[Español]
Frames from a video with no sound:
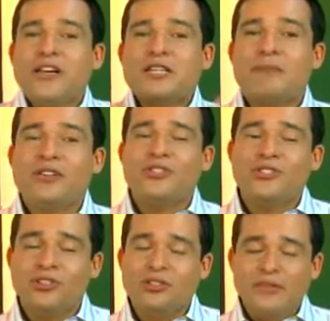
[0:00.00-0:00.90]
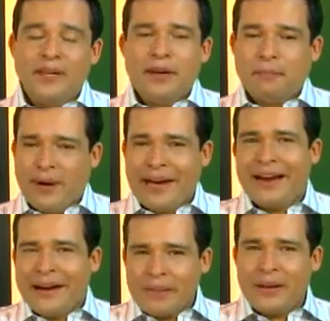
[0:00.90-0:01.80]
expansión para
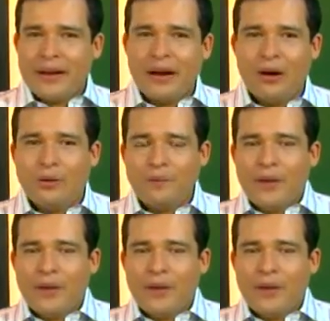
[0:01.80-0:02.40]
ganar mercado.